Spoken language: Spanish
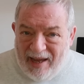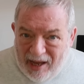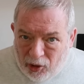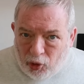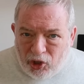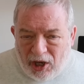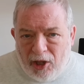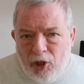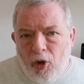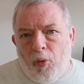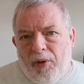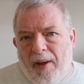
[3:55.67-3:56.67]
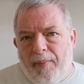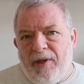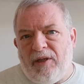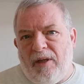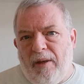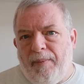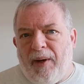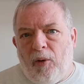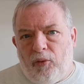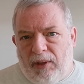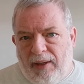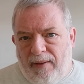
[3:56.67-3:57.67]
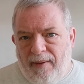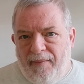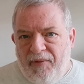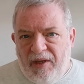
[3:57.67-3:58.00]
Esto ya dio una especie de pauta.